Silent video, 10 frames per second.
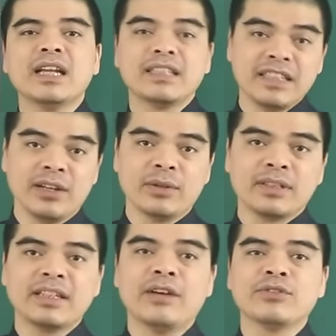hay là nhiều
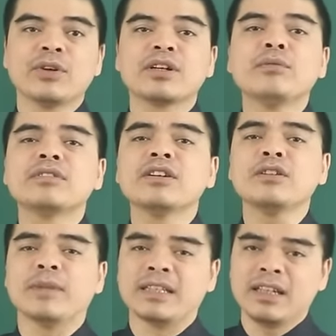thì đều do công sức
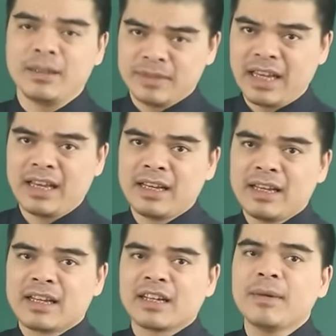của bản thân làm ra,
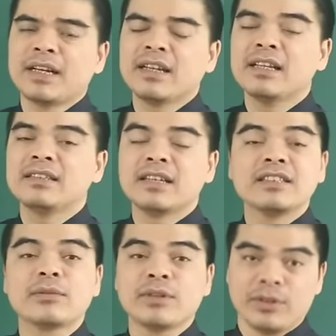các bạn nên
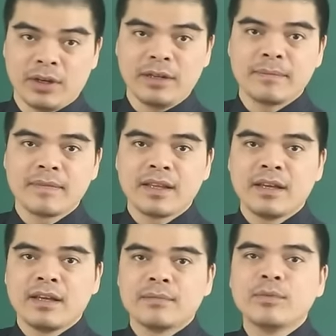trân trọng điều đó.
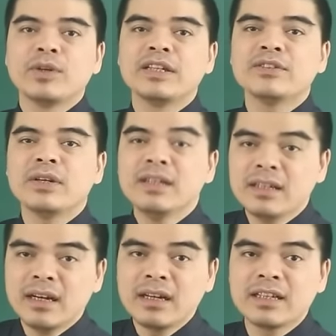Một lý do
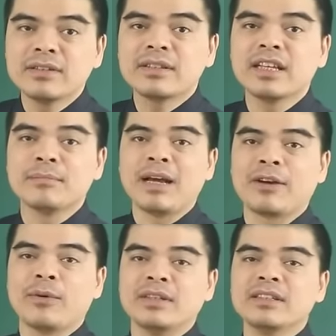nữa khiến cho tiền
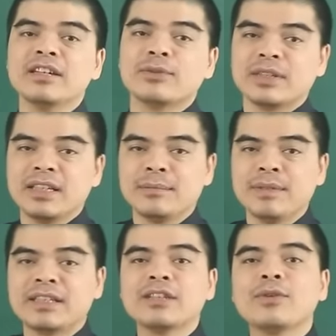bạc của những người tuổi
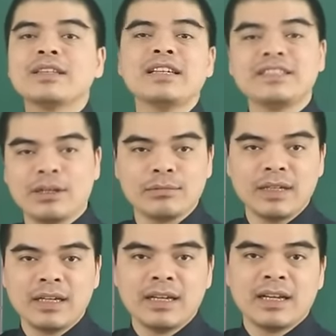Thìn bị thất thoát nhanh
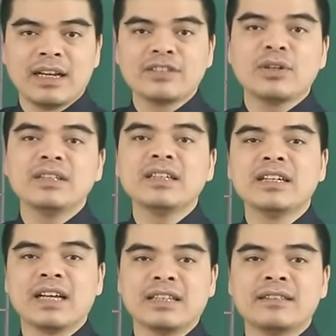chóng là do những
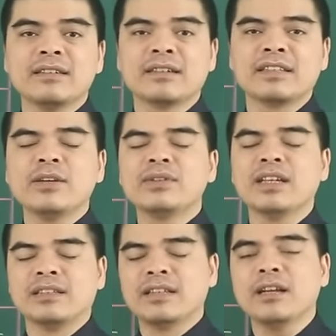người này thường tiêu
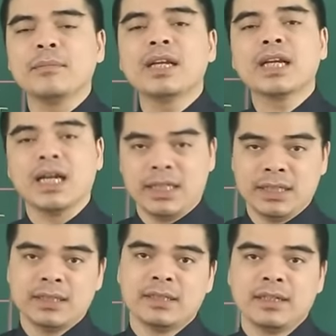tiền rất là bất cẩn.